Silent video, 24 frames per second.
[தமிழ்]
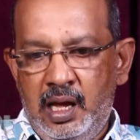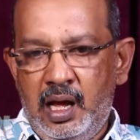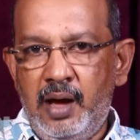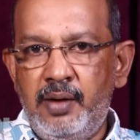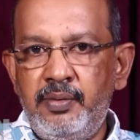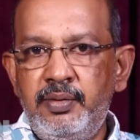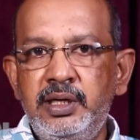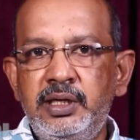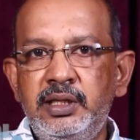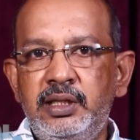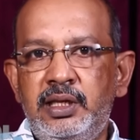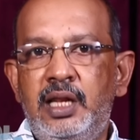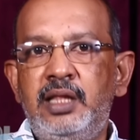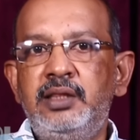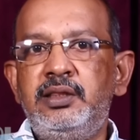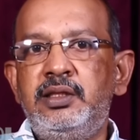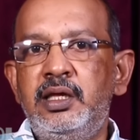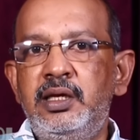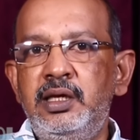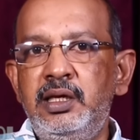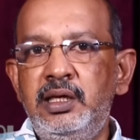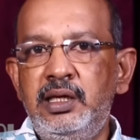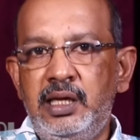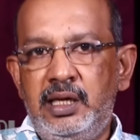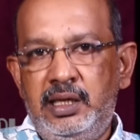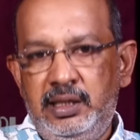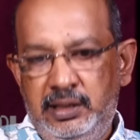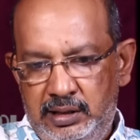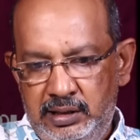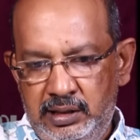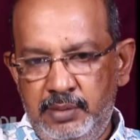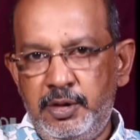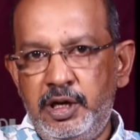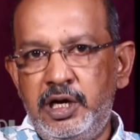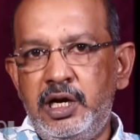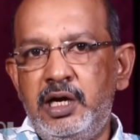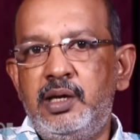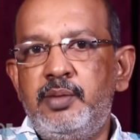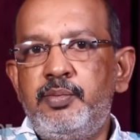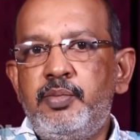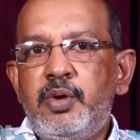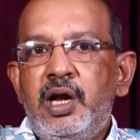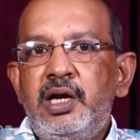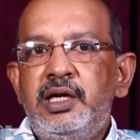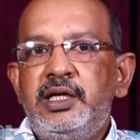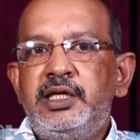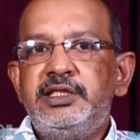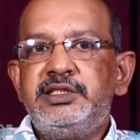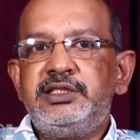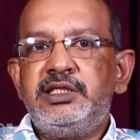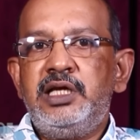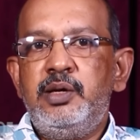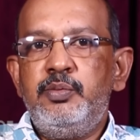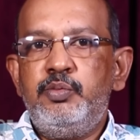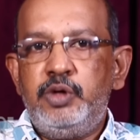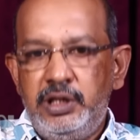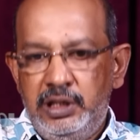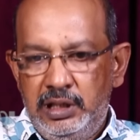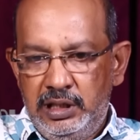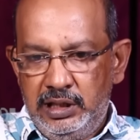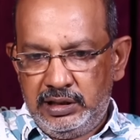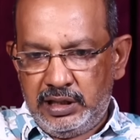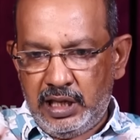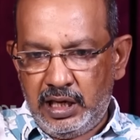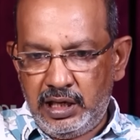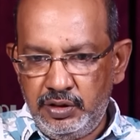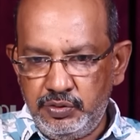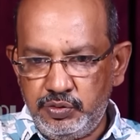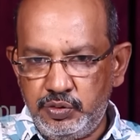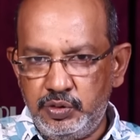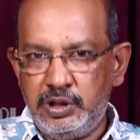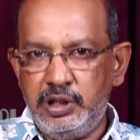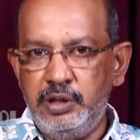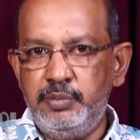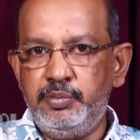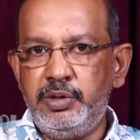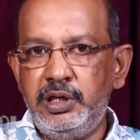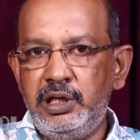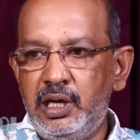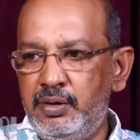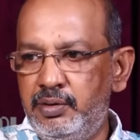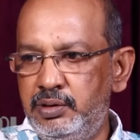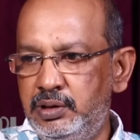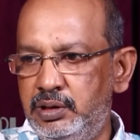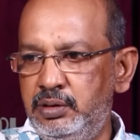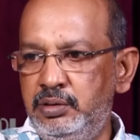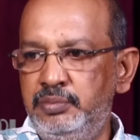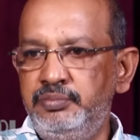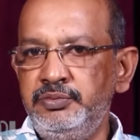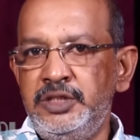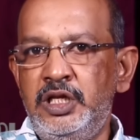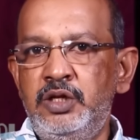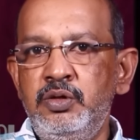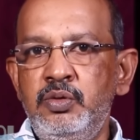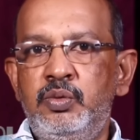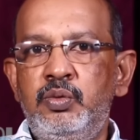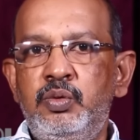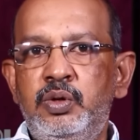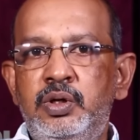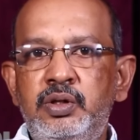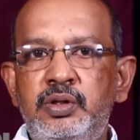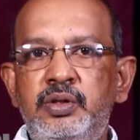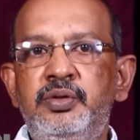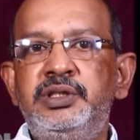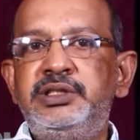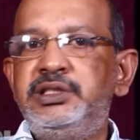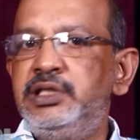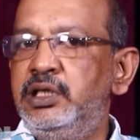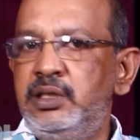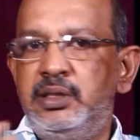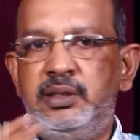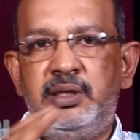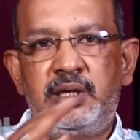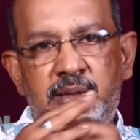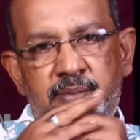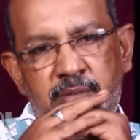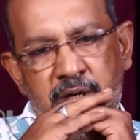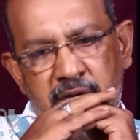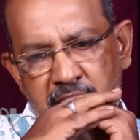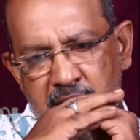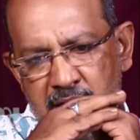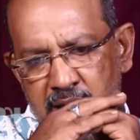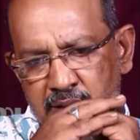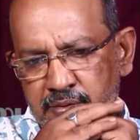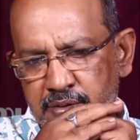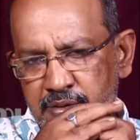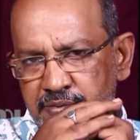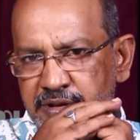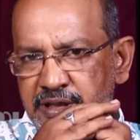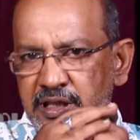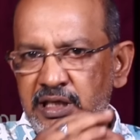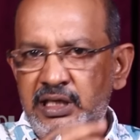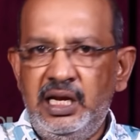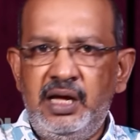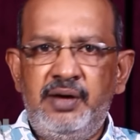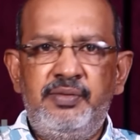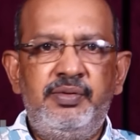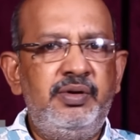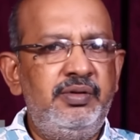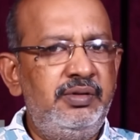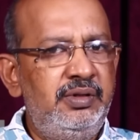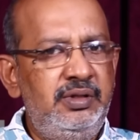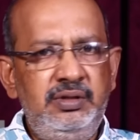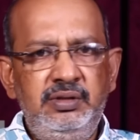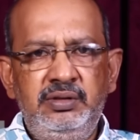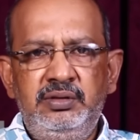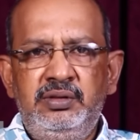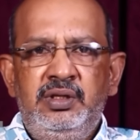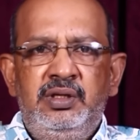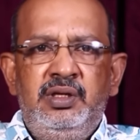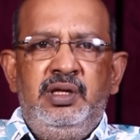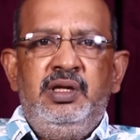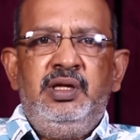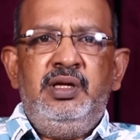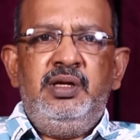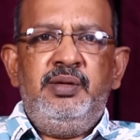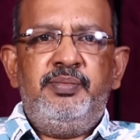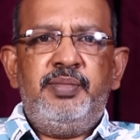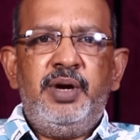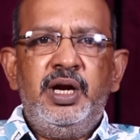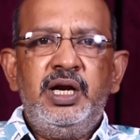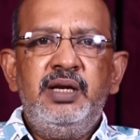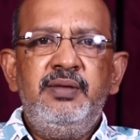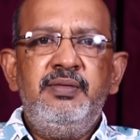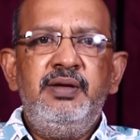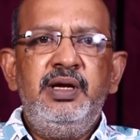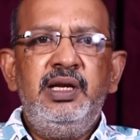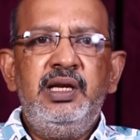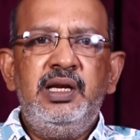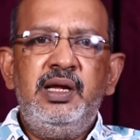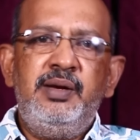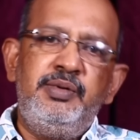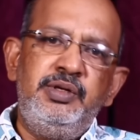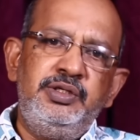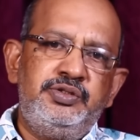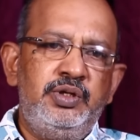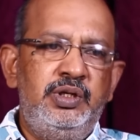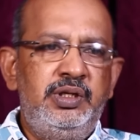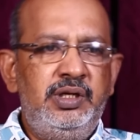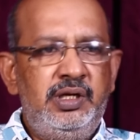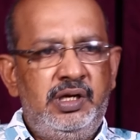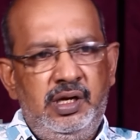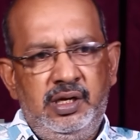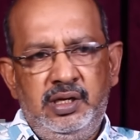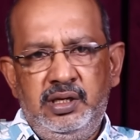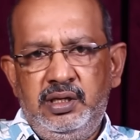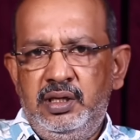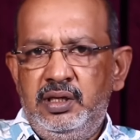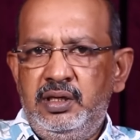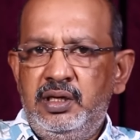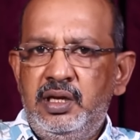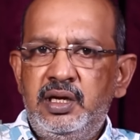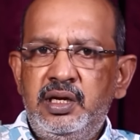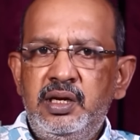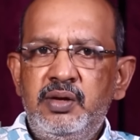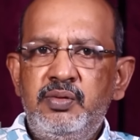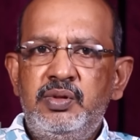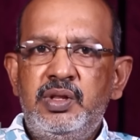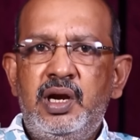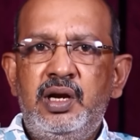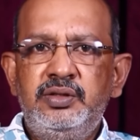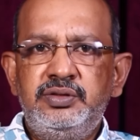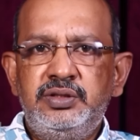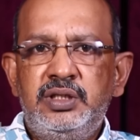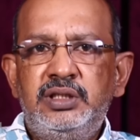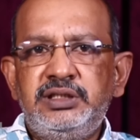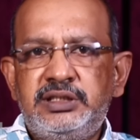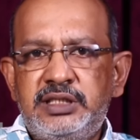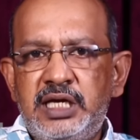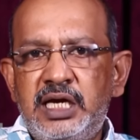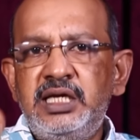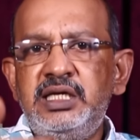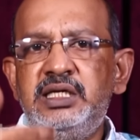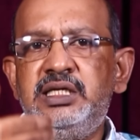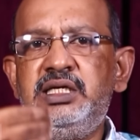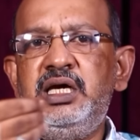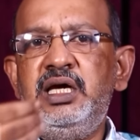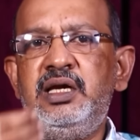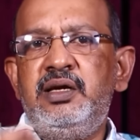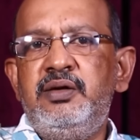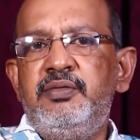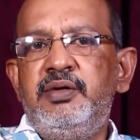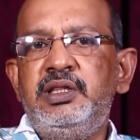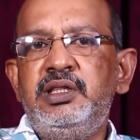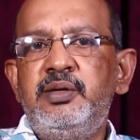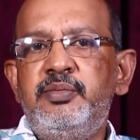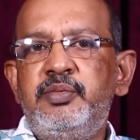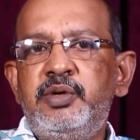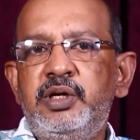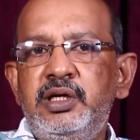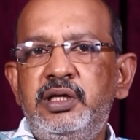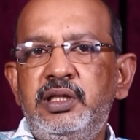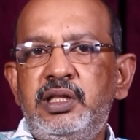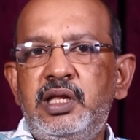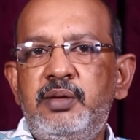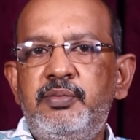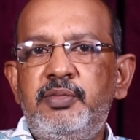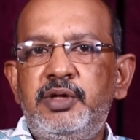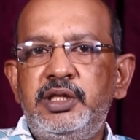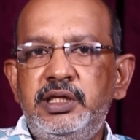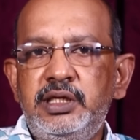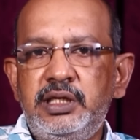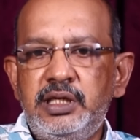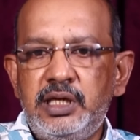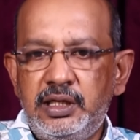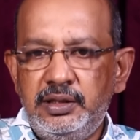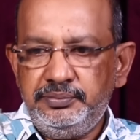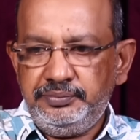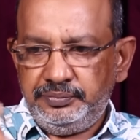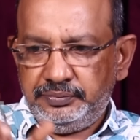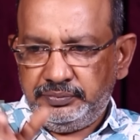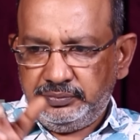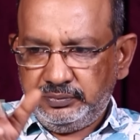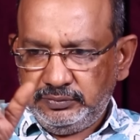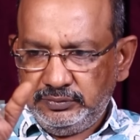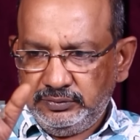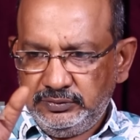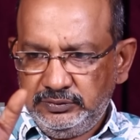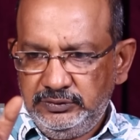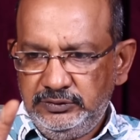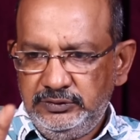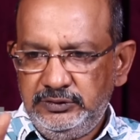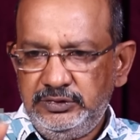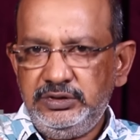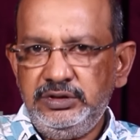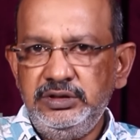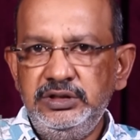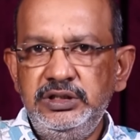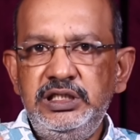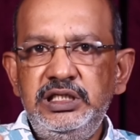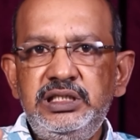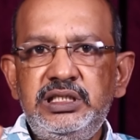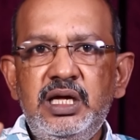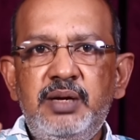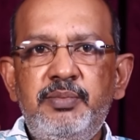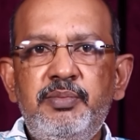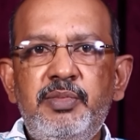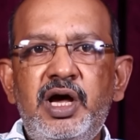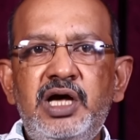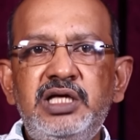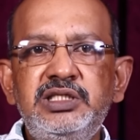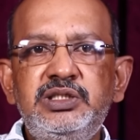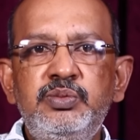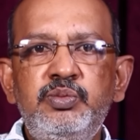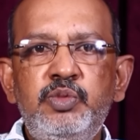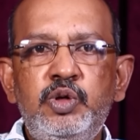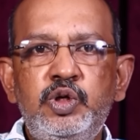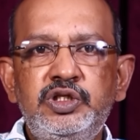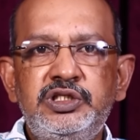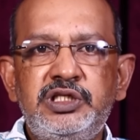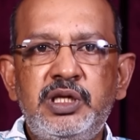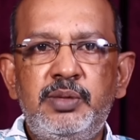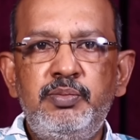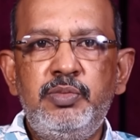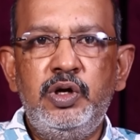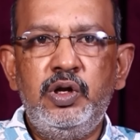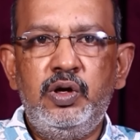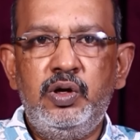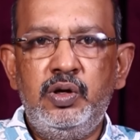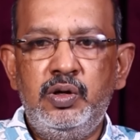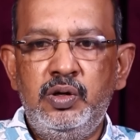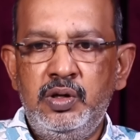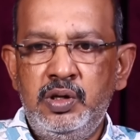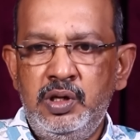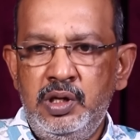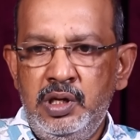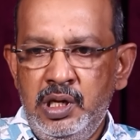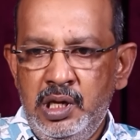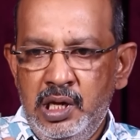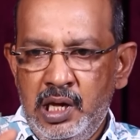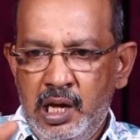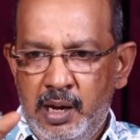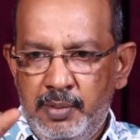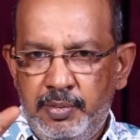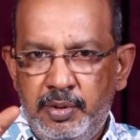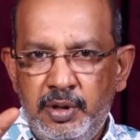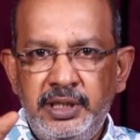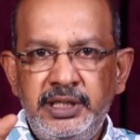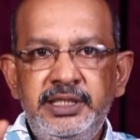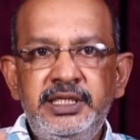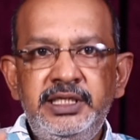அவருக்கு இதெல்லாம் தெரியல இந்த மாதிரியான பாலிடிக்ஸ்லாம் புரியல தன்னை சுற்றி இப்படிலாம் வந்து ஒரு இது வச்சுக்கணுன்ற மாதிரியான ஒரு விஷயம்லாம் அவர் வந்து பண்ணவே இல்லை அப்படின்னு சொல்லியிருக்காங்க நிறைய உதாரணம் சொன்னால் சங்கர் வந்த பிறகு தான் பார்த்தீங்கன்னா நீட்டாக மாதம் ஒரு சம்பளம் அப்புறம்